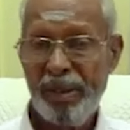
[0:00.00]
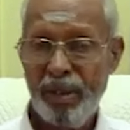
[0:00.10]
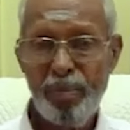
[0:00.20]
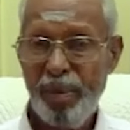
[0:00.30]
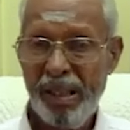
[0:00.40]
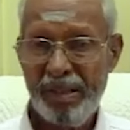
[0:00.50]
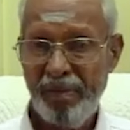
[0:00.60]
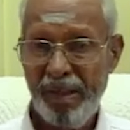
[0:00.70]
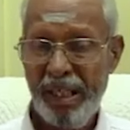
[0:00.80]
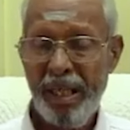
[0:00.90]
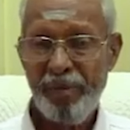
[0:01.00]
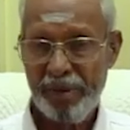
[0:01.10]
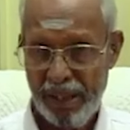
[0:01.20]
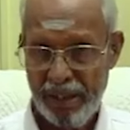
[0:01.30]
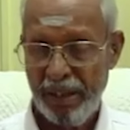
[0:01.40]
பற்றியோ பேசவில்லை
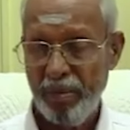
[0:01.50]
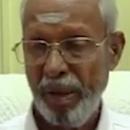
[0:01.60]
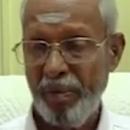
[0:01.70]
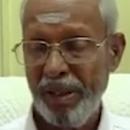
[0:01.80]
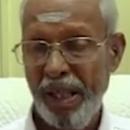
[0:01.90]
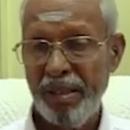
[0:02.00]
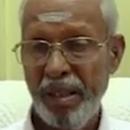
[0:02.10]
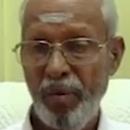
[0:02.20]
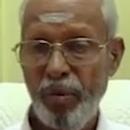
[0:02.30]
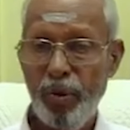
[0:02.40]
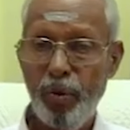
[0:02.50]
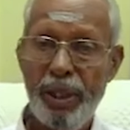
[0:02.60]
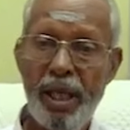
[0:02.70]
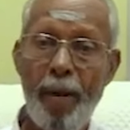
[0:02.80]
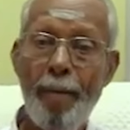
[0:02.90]
அவர் சஜித் பிரேமதாஸ்
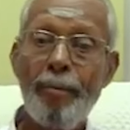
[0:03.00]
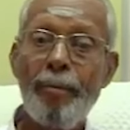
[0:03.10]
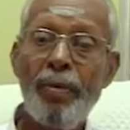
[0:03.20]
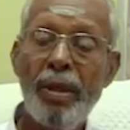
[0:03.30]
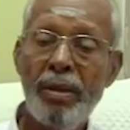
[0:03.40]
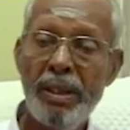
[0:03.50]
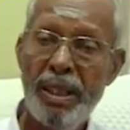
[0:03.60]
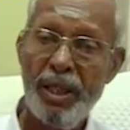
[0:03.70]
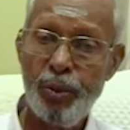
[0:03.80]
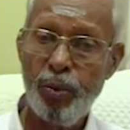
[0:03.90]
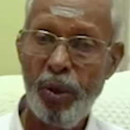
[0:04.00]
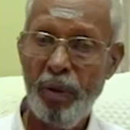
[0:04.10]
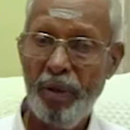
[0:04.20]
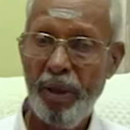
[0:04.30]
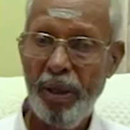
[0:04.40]
அவனுடைய ஏற்றுக்கொள்ள
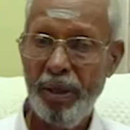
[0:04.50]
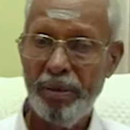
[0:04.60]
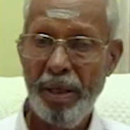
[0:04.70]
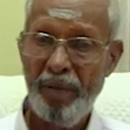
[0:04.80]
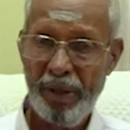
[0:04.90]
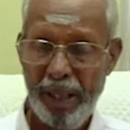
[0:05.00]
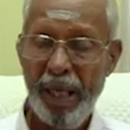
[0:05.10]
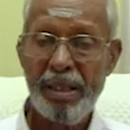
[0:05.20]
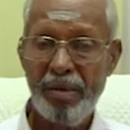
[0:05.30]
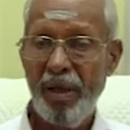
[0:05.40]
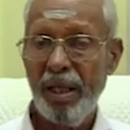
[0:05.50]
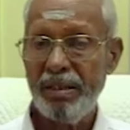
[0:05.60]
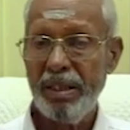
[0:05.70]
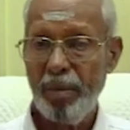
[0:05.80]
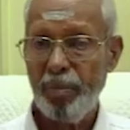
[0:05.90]
அவருக்கு
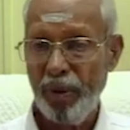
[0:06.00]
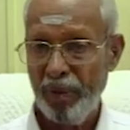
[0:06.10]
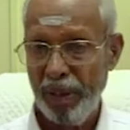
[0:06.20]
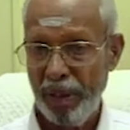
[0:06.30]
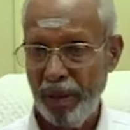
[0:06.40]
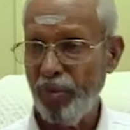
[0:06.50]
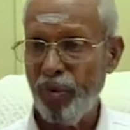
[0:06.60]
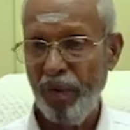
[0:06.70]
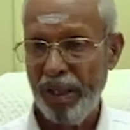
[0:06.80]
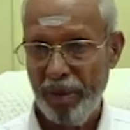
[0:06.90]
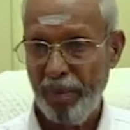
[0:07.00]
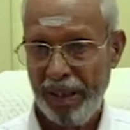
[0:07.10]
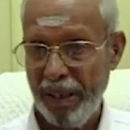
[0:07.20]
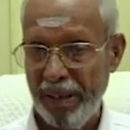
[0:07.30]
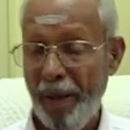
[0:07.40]
ஆதரவாக செயல்படுவது என்று
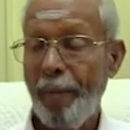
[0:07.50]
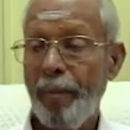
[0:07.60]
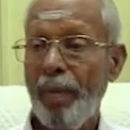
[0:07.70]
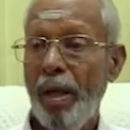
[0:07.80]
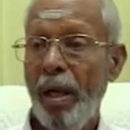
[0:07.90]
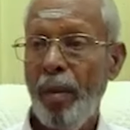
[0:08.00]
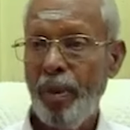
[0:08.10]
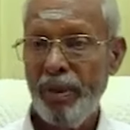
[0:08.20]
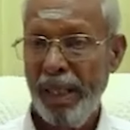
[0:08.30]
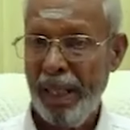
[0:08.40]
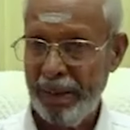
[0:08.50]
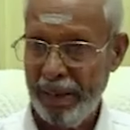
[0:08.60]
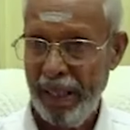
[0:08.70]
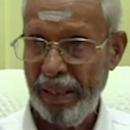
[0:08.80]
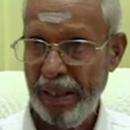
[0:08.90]
முன்மொழிக்கப்பட்டது அப்பொழுது நான்
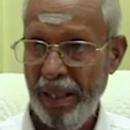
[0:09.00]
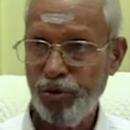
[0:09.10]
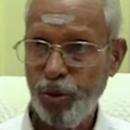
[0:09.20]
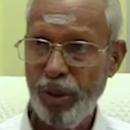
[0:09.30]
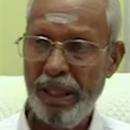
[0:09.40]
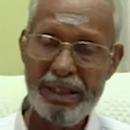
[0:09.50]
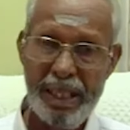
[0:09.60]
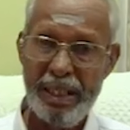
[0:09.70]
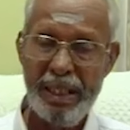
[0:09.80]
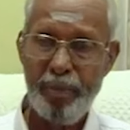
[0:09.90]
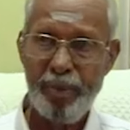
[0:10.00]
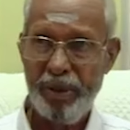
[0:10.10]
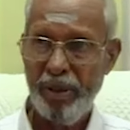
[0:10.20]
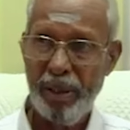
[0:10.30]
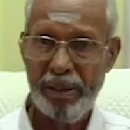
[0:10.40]
சொன்னேன் சரி
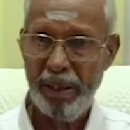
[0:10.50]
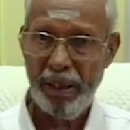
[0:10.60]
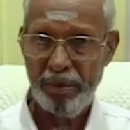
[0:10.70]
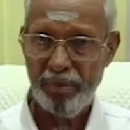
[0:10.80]
அப்படி அந்த